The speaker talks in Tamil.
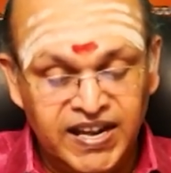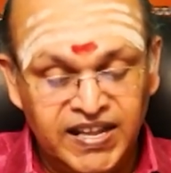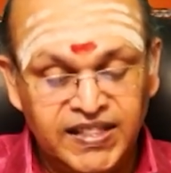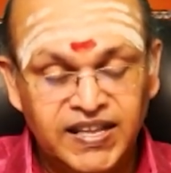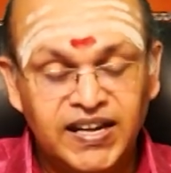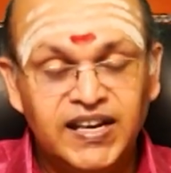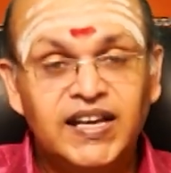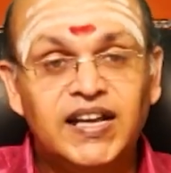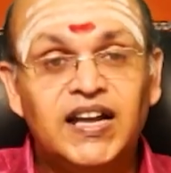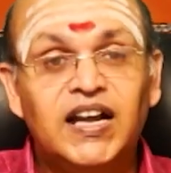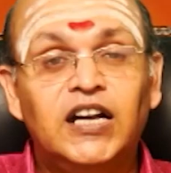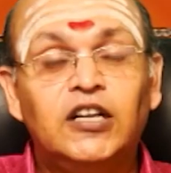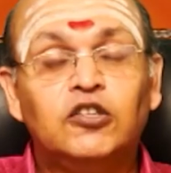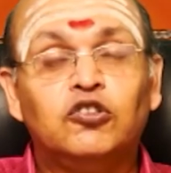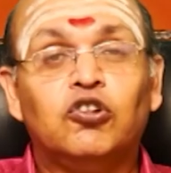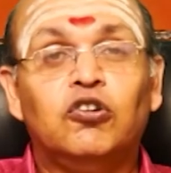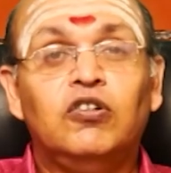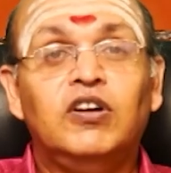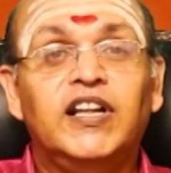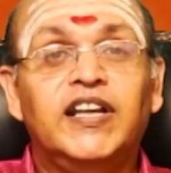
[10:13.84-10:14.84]
எதிரிகள்
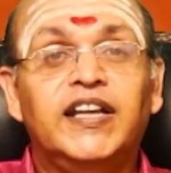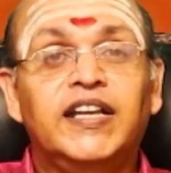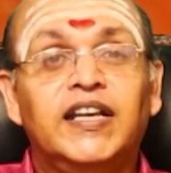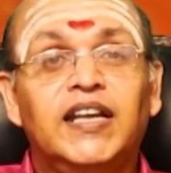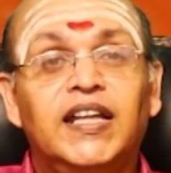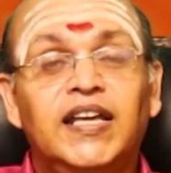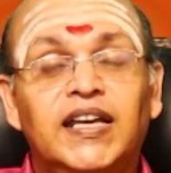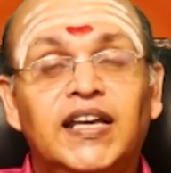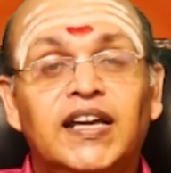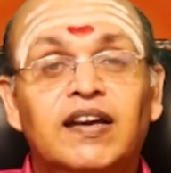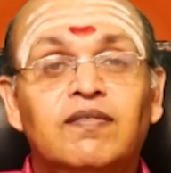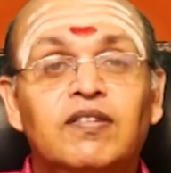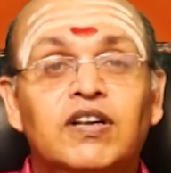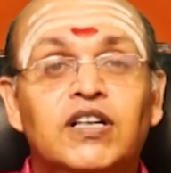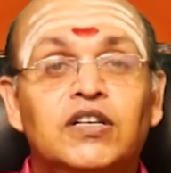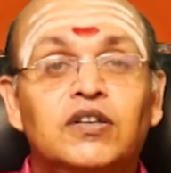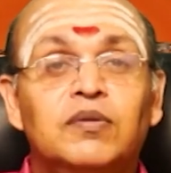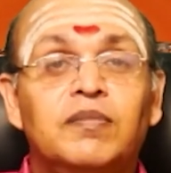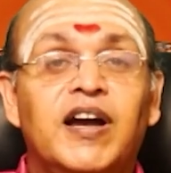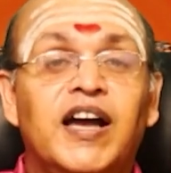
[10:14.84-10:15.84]
தொல்லை நீங்க
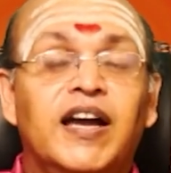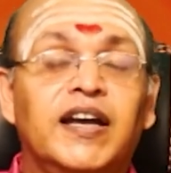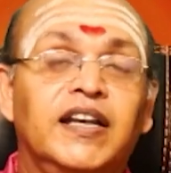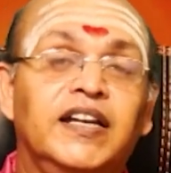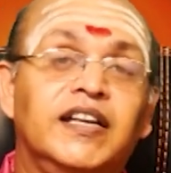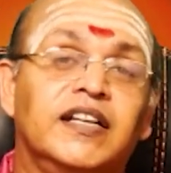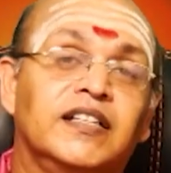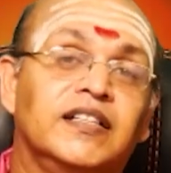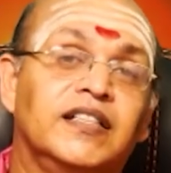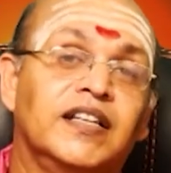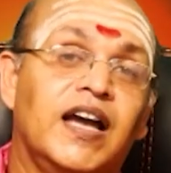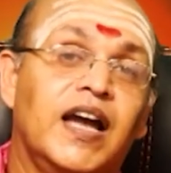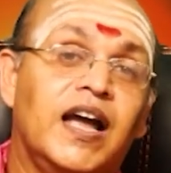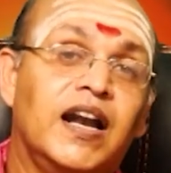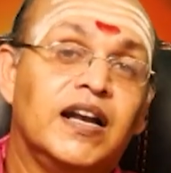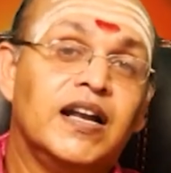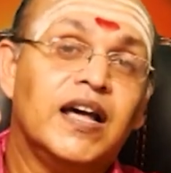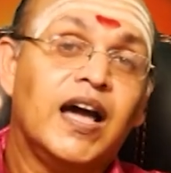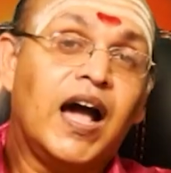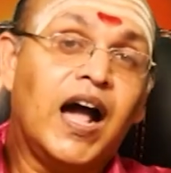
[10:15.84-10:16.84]
வேண்டுமாக
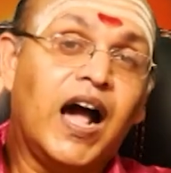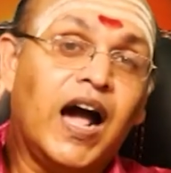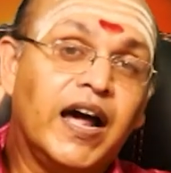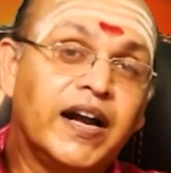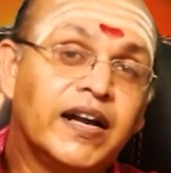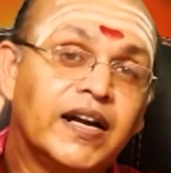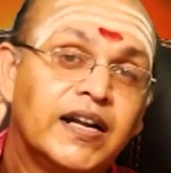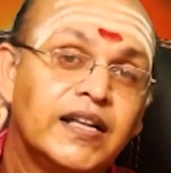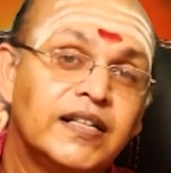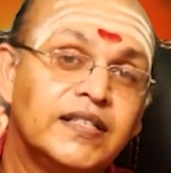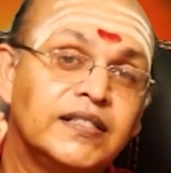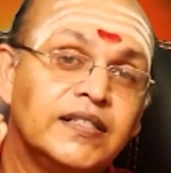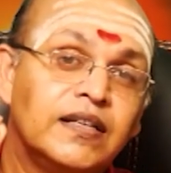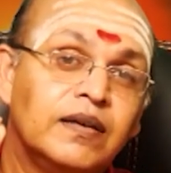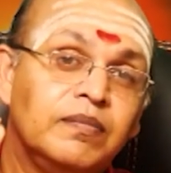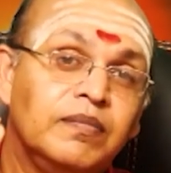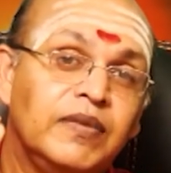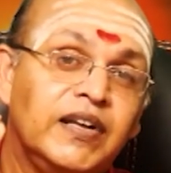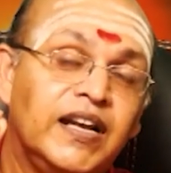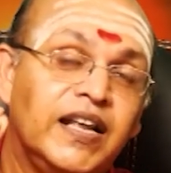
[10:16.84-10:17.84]
இருந்தால்
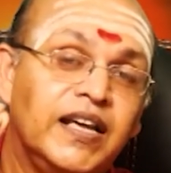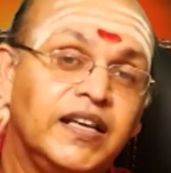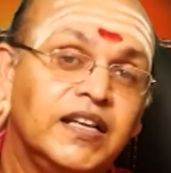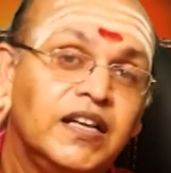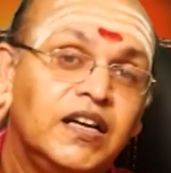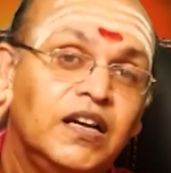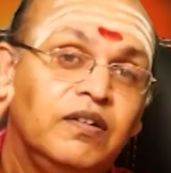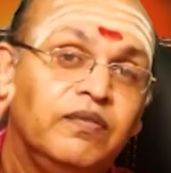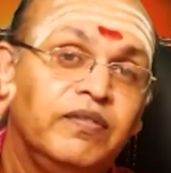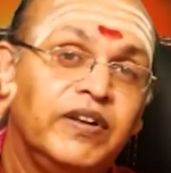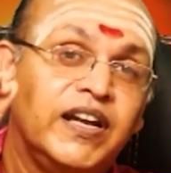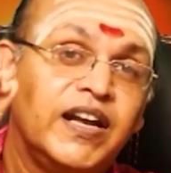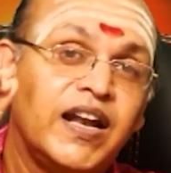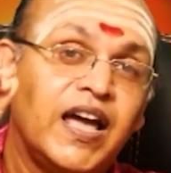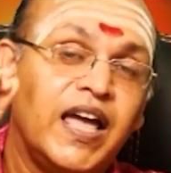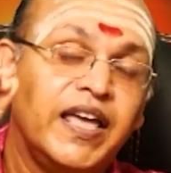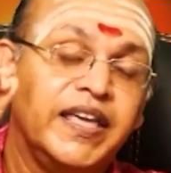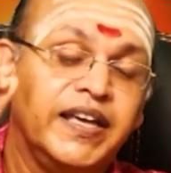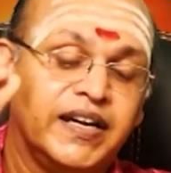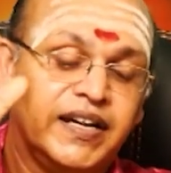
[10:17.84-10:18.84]
அரசம் இலையில்
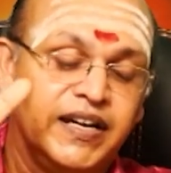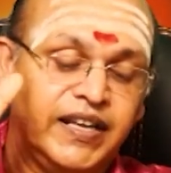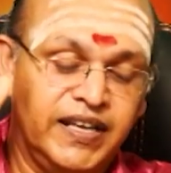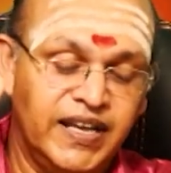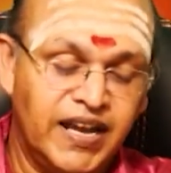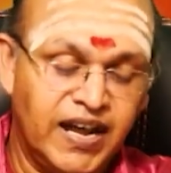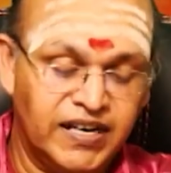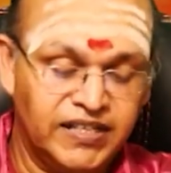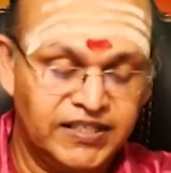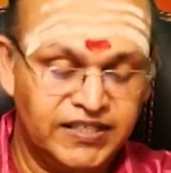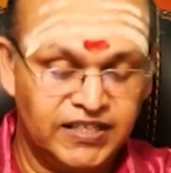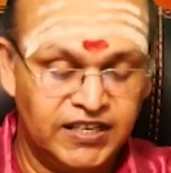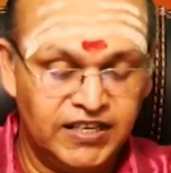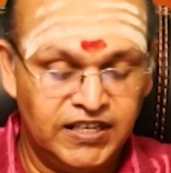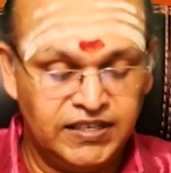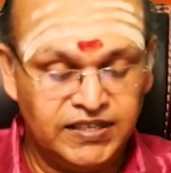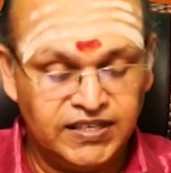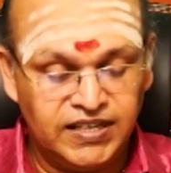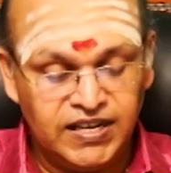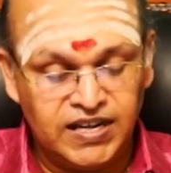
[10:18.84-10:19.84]
விநாயகரை
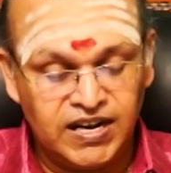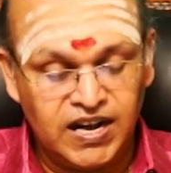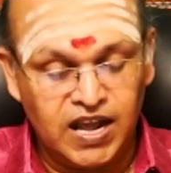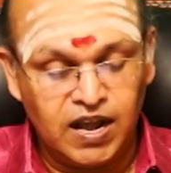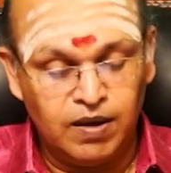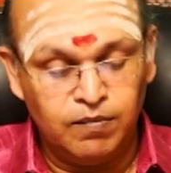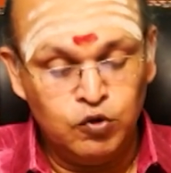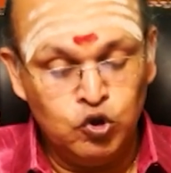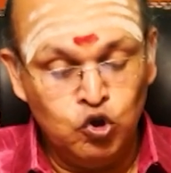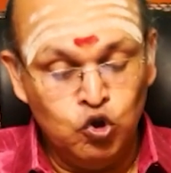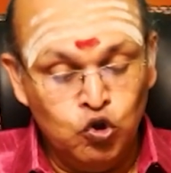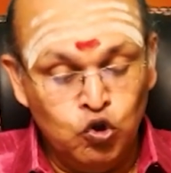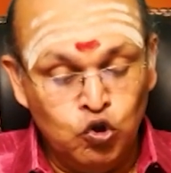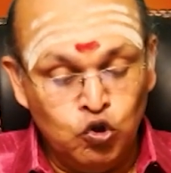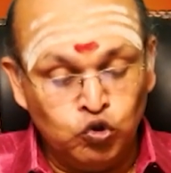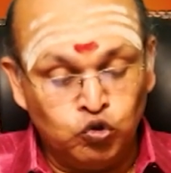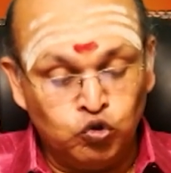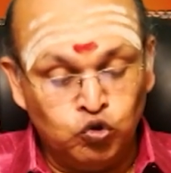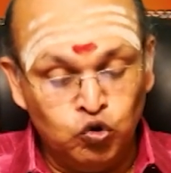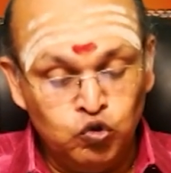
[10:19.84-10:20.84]
அர்ச்சனை செய்யலாம்
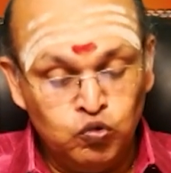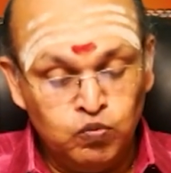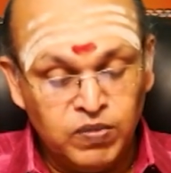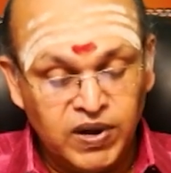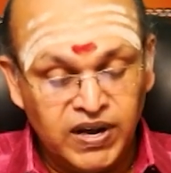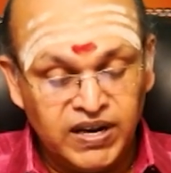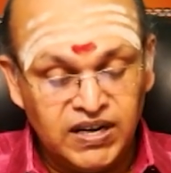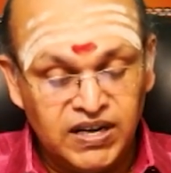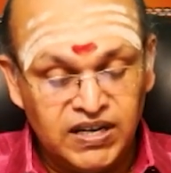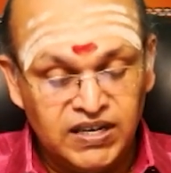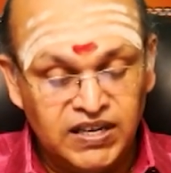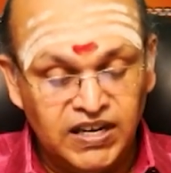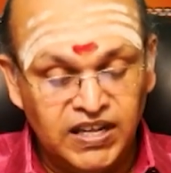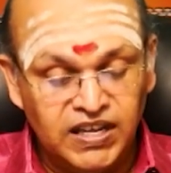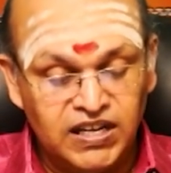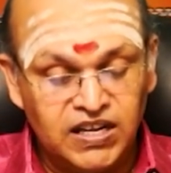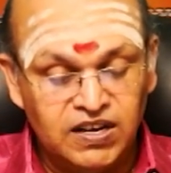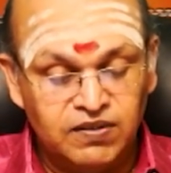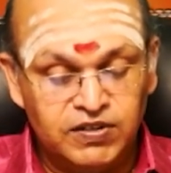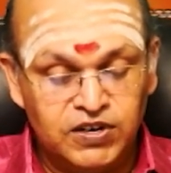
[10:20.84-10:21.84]
துன்பங்கள்
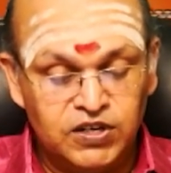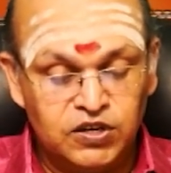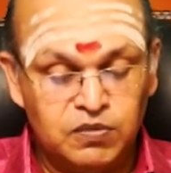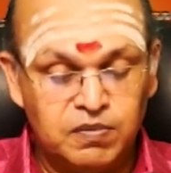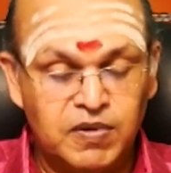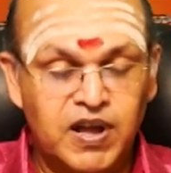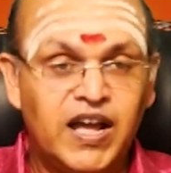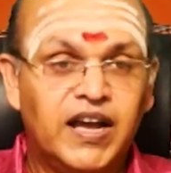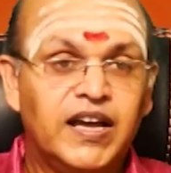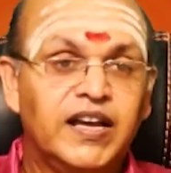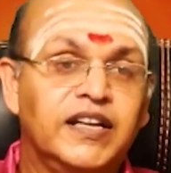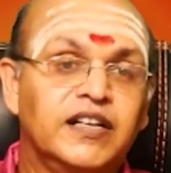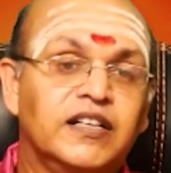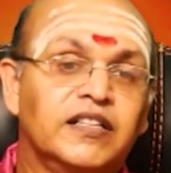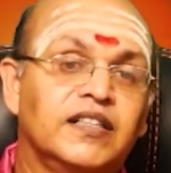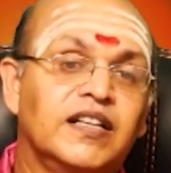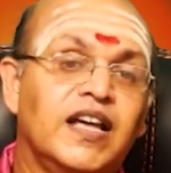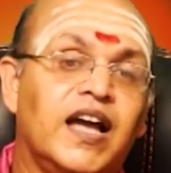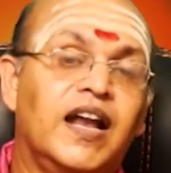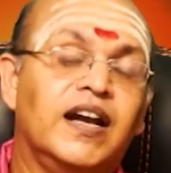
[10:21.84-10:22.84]
நீங்க வேண்டுமாக
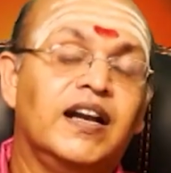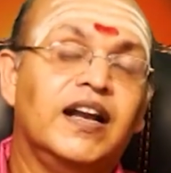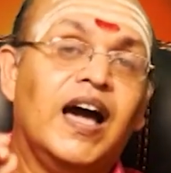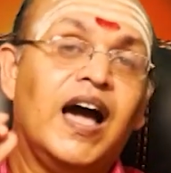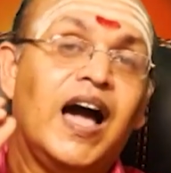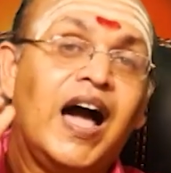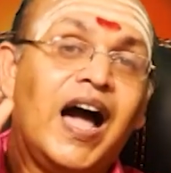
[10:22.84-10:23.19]
இருந்தால்